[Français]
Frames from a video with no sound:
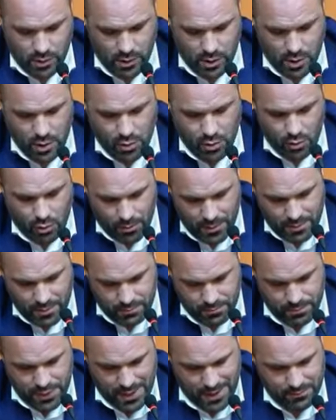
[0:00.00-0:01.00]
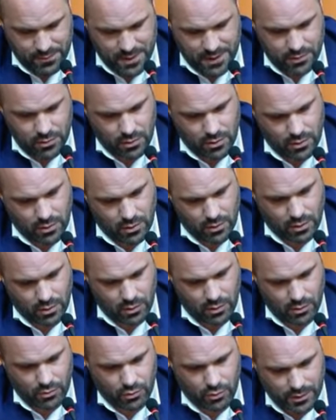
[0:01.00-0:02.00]
quand même permis de
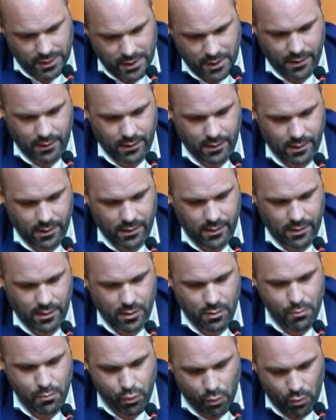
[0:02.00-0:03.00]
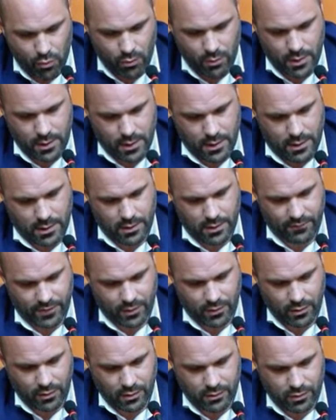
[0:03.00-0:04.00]
tenir bon avec
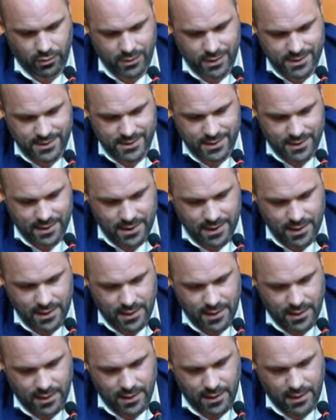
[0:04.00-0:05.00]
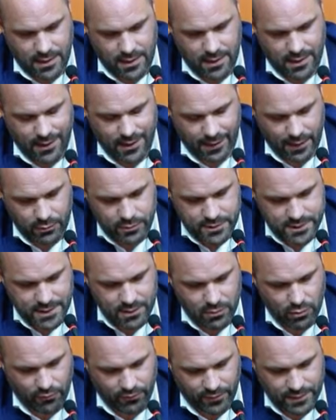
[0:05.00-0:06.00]
ténacité et réussite
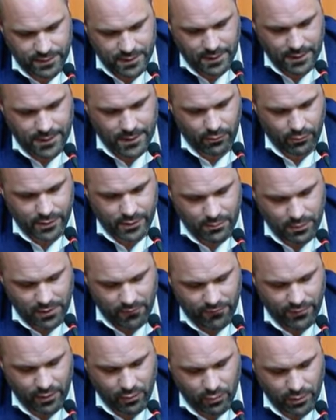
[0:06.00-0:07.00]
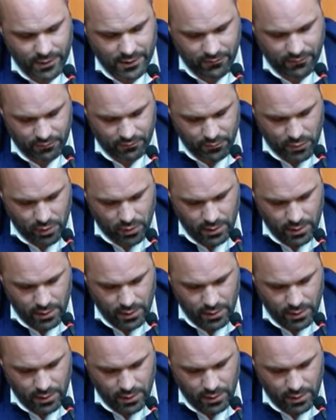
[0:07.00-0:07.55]
au final. Et on a bien fait collectivement